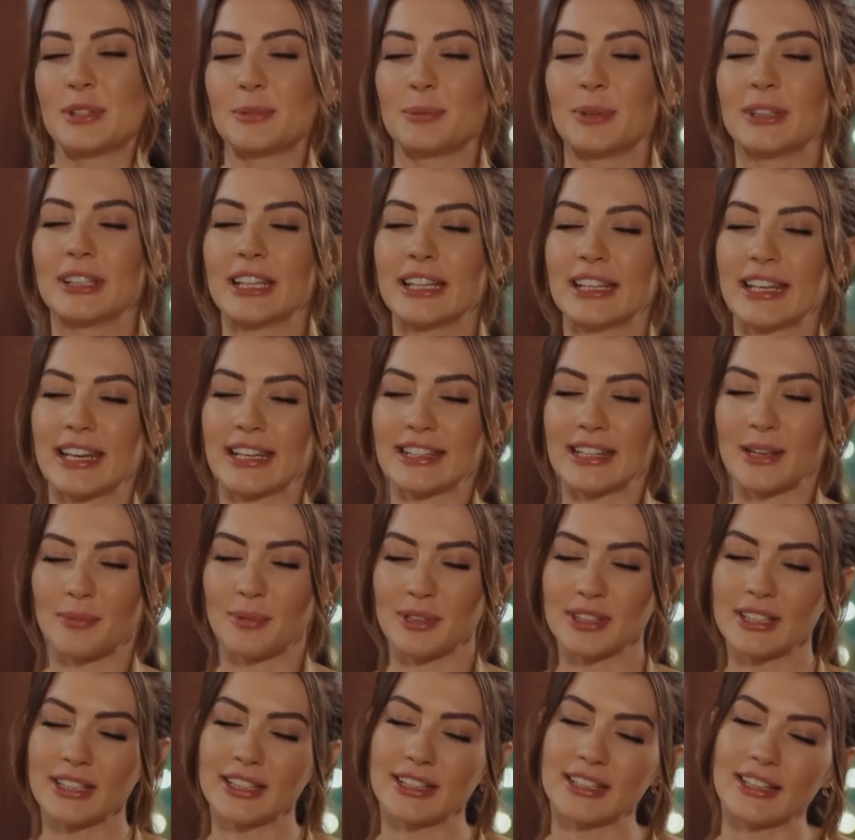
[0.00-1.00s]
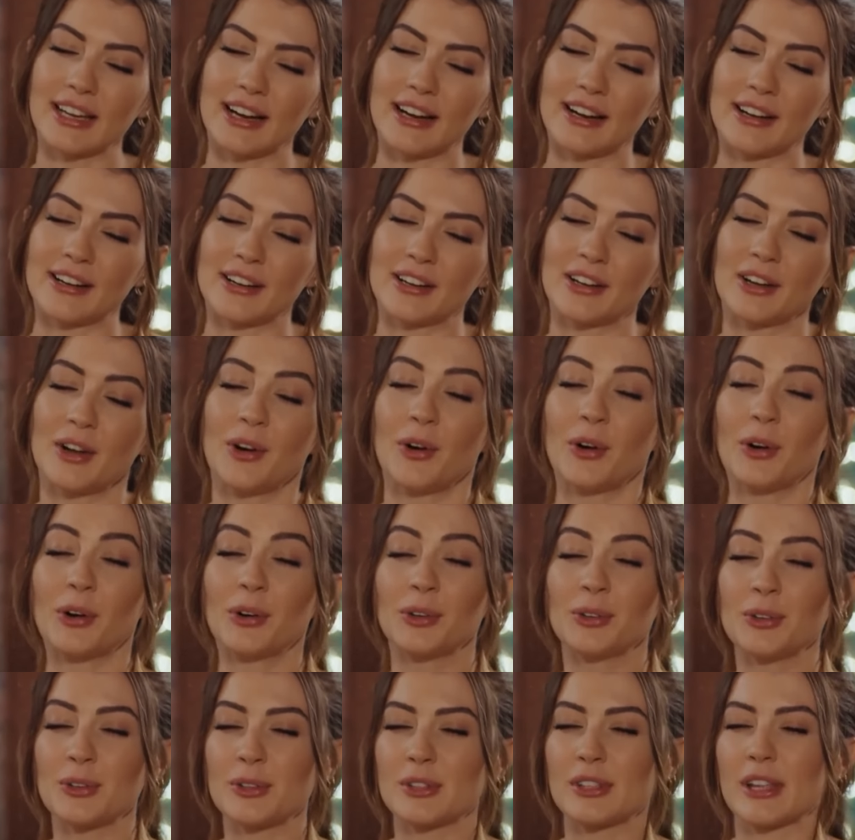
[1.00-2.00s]
نحن ما رحنا على شهر العسل
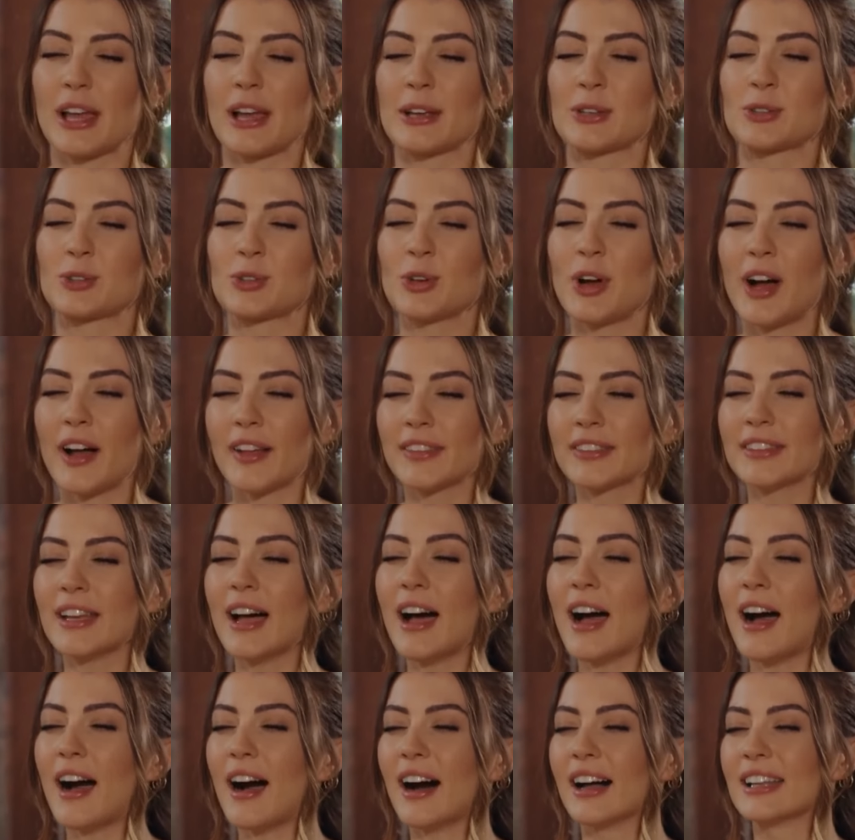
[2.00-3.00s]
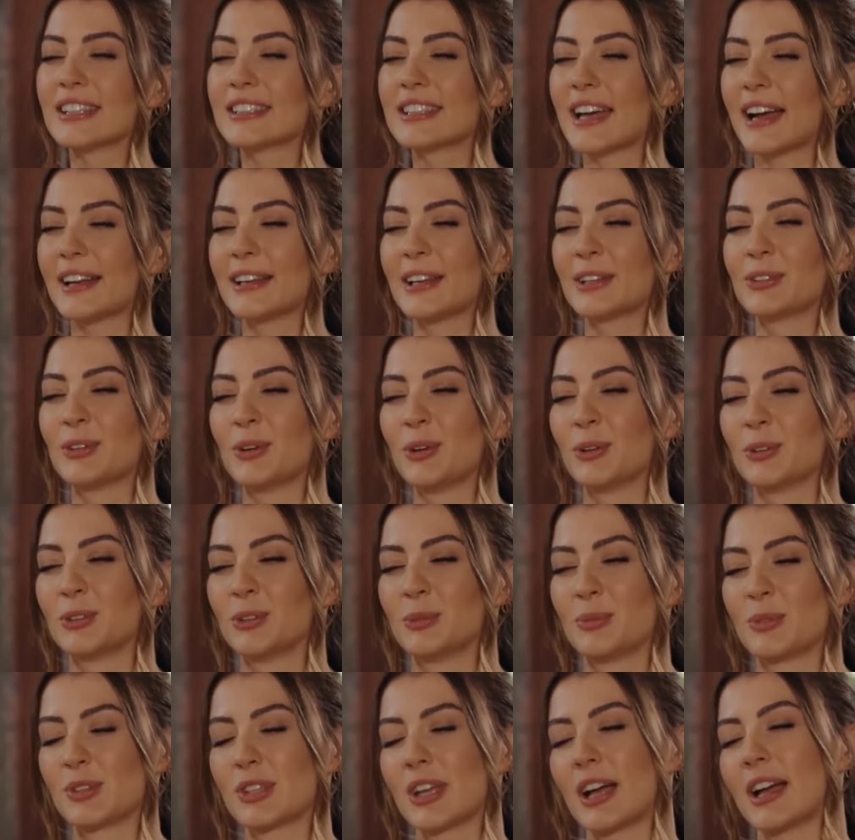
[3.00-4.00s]
ولهيك هلا رح أتخيل إنه نحن
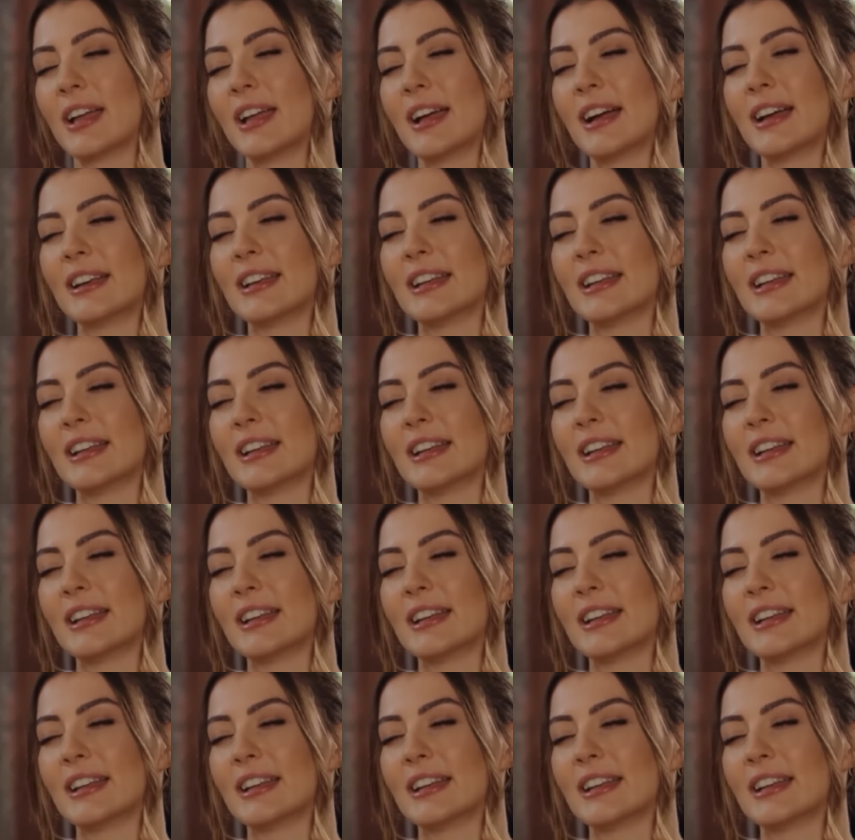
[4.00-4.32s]
بأنطاليا مع